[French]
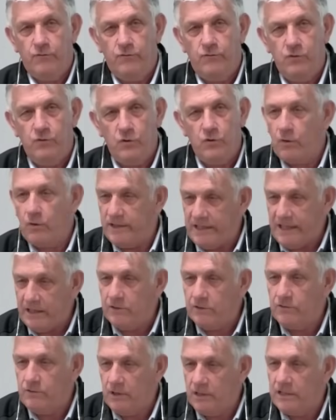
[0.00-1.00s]
Vous le croyez
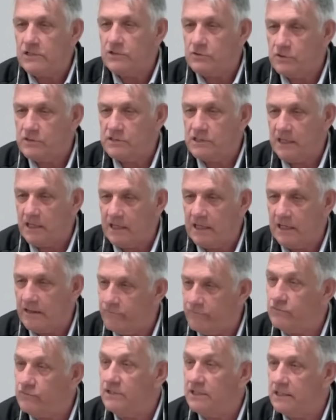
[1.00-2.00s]
que Dieu a des choses à
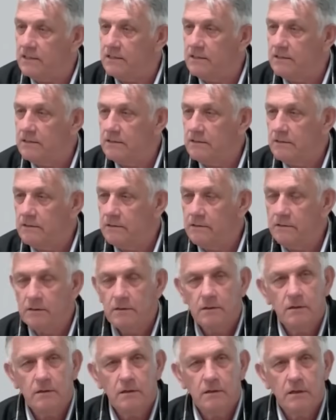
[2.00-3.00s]
vous dire
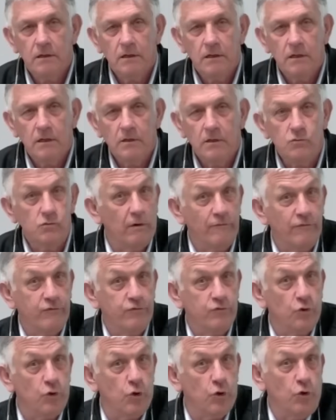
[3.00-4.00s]
ou à
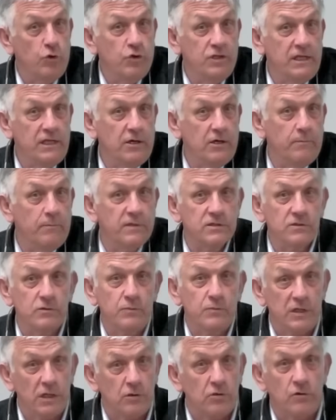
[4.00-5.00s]
vous redire, parce que
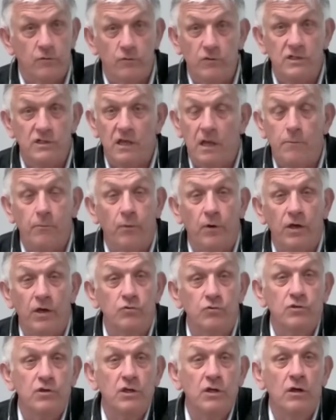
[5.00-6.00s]
peut-être que vous ne les avez pas
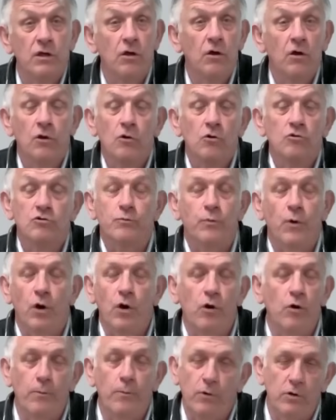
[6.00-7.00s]
écoutés, ce n'est pas
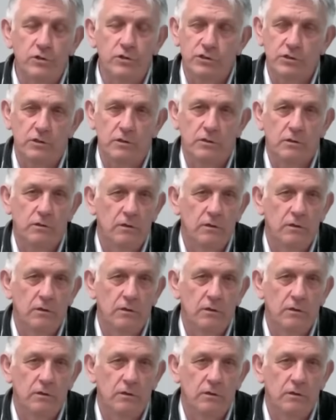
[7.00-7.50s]
un reproche.